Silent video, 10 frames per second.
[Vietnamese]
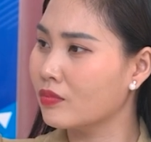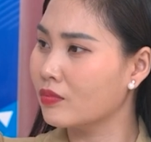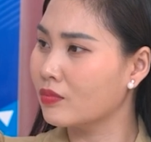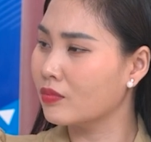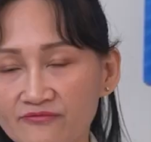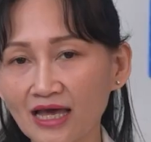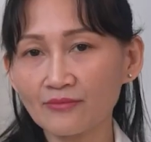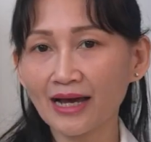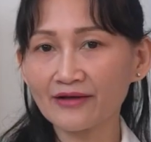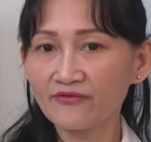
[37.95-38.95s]
Vì vậy
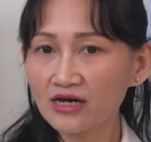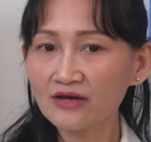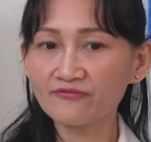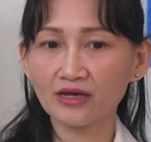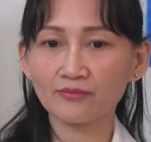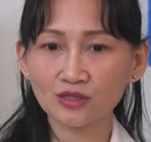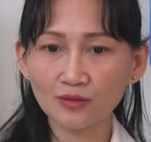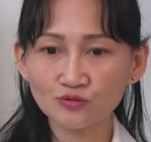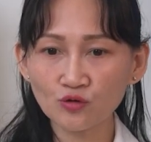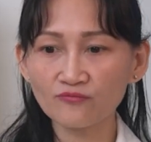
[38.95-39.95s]
mà với cái việc mà tiếp
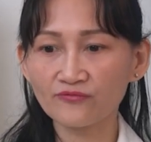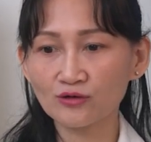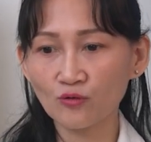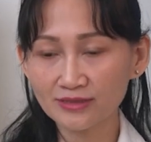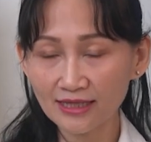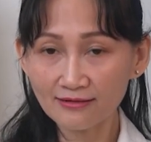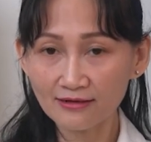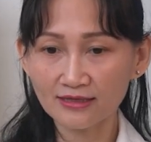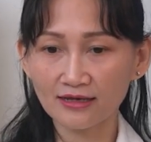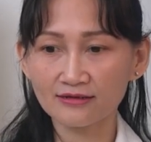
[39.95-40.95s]
xúc về nội tiết á,
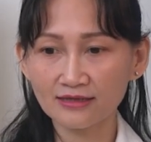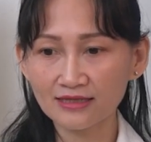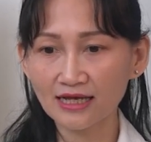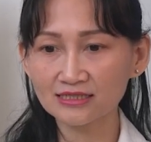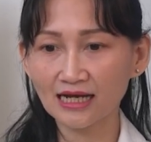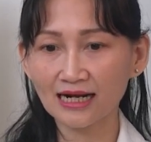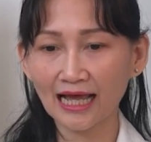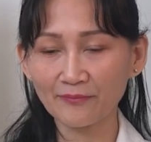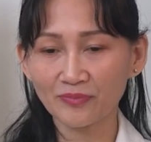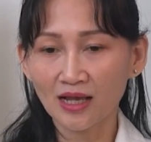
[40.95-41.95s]
thì người ta thấy rằng
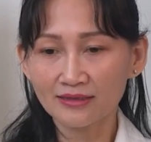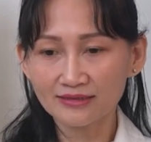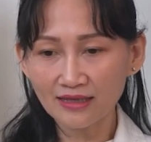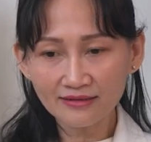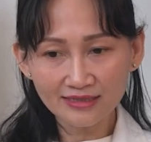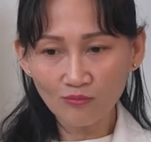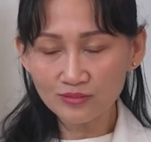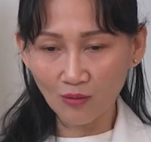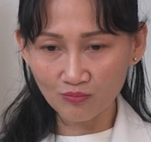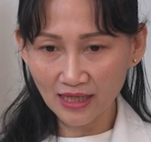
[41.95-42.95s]
là tính trong
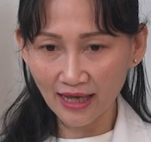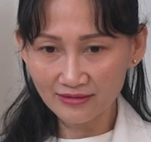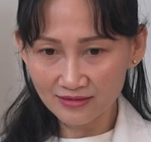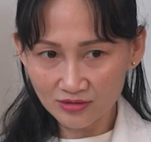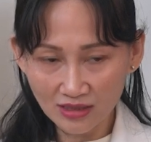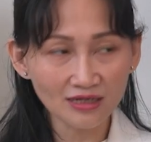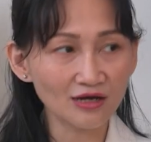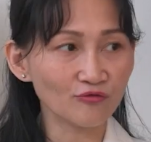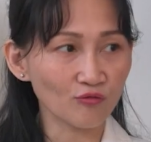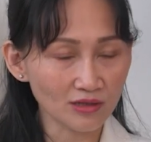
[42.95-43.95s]
tổng thể những người
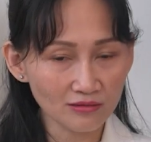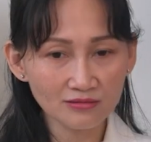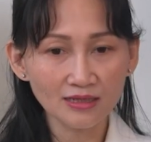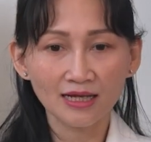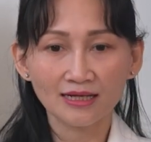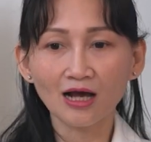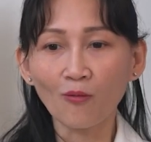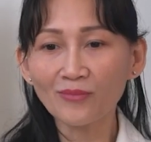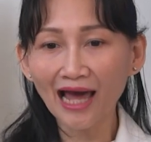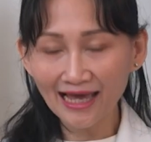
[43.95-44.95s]
phụ nữ
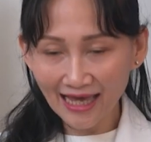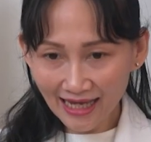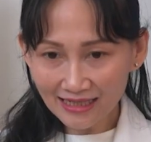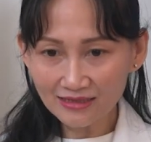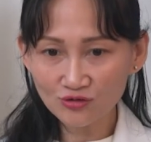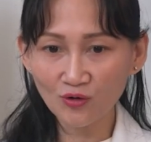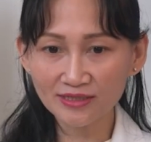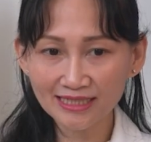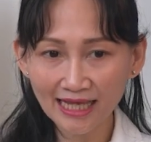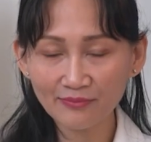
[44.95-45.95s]
cộng lại hết rồi
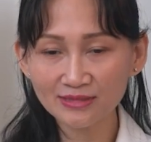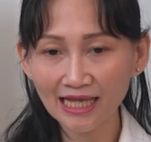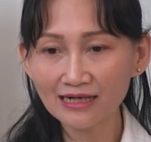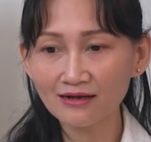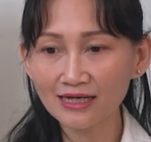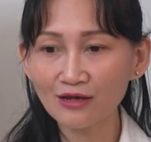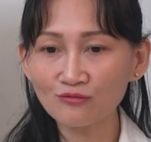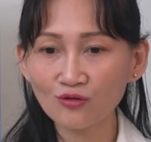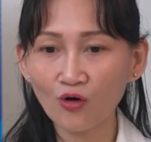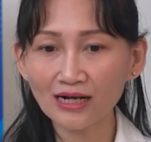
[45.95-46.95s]
xem xét cái yếu
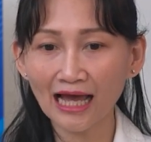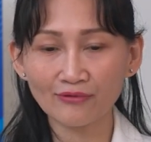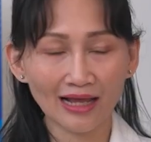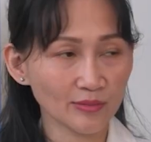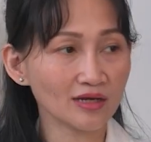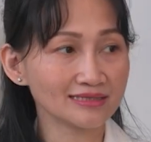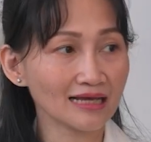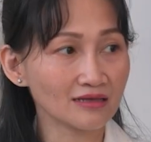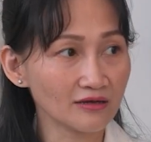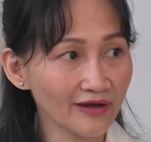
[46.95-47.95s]
tố nào làm cho người ta
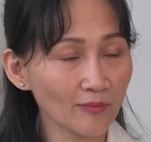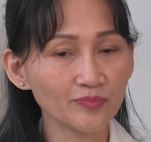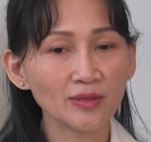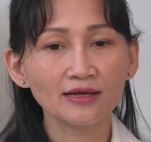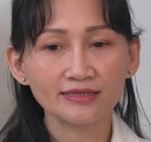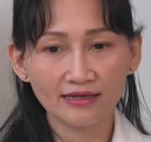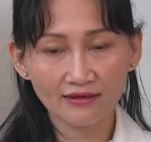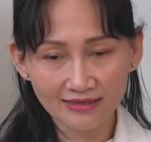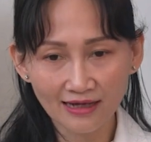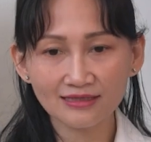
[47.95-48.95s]
tử vong, thì người
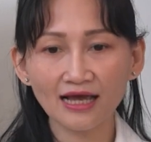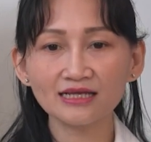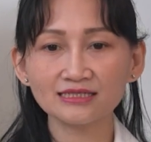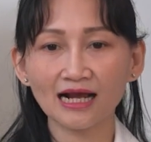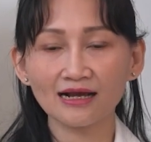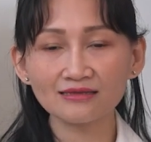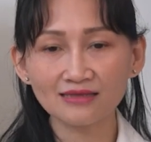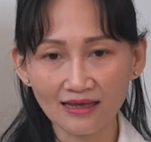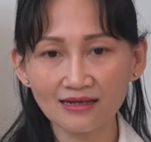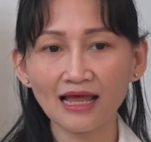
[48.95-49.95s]
ta thấy rằng cái
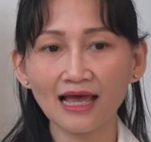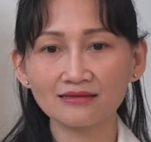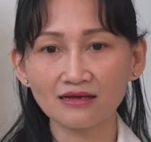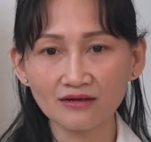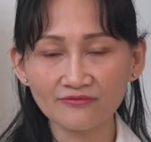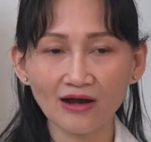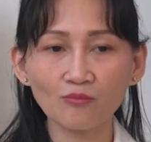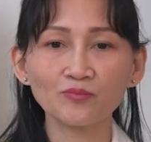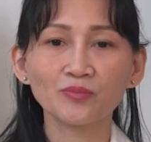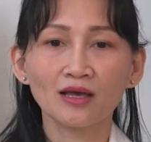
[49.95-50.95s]
tỷ lệ tử
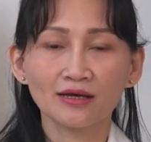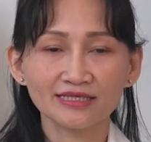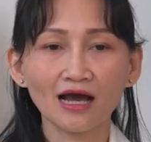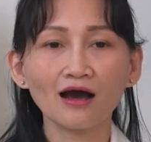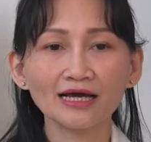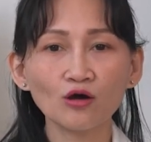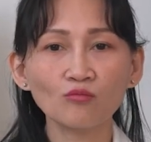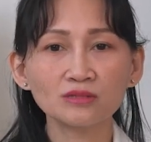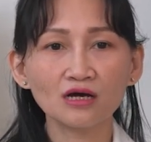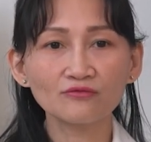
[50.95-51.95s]
vong do cái ung
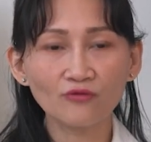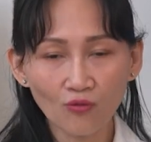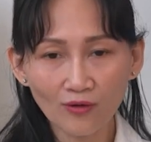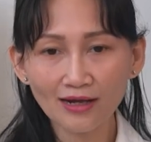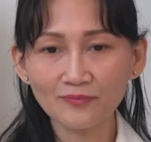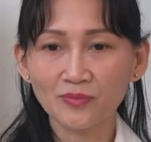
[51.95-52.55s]
thư vú á,